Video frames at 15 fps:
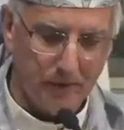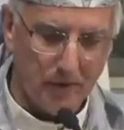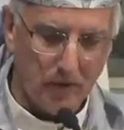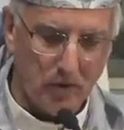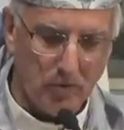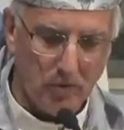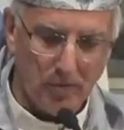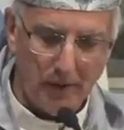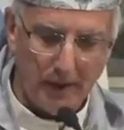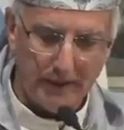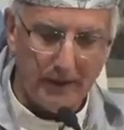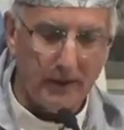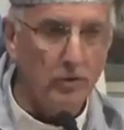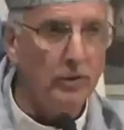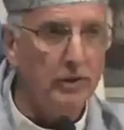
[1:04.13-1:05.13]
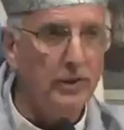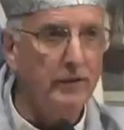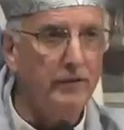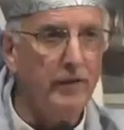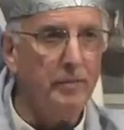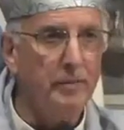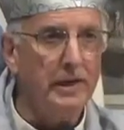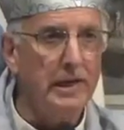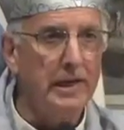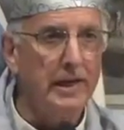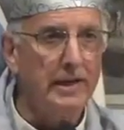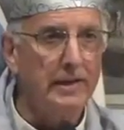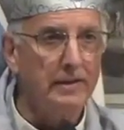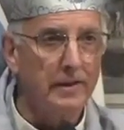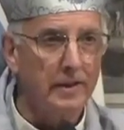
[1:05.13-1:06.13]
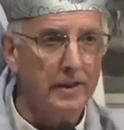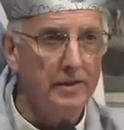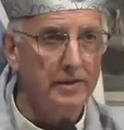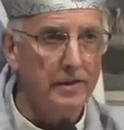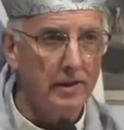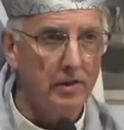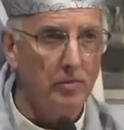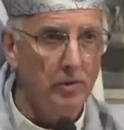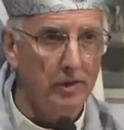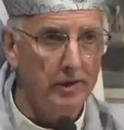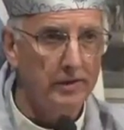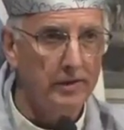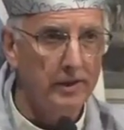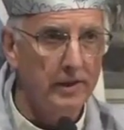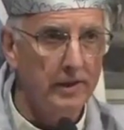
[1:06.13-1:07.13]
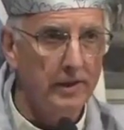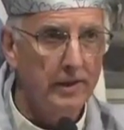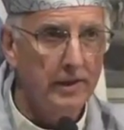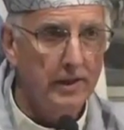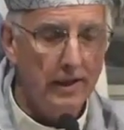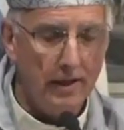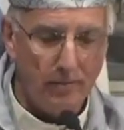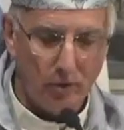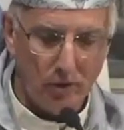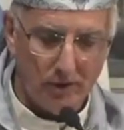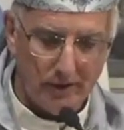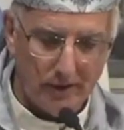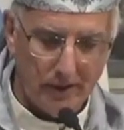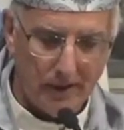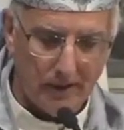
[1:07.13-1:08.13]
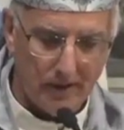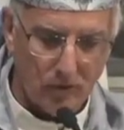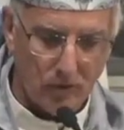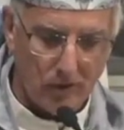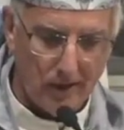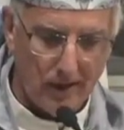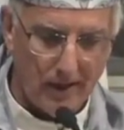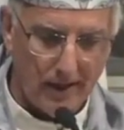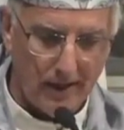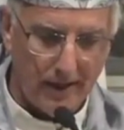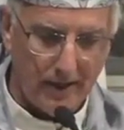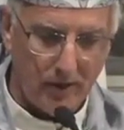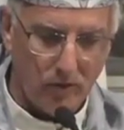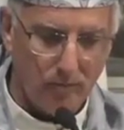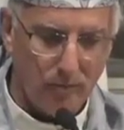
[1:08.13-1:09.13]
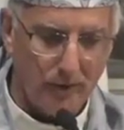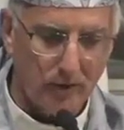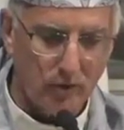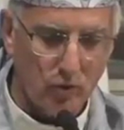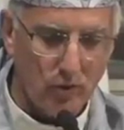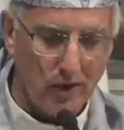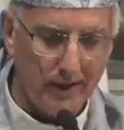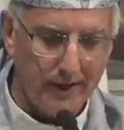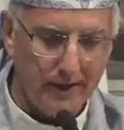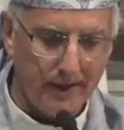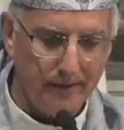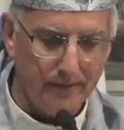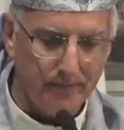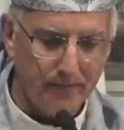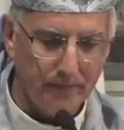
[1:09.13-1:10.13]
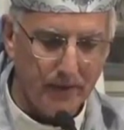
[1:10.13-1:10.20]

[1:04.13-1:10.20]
como parte de nuestra familia castrense, como es la Policía de Seguridad Aeroportuaria.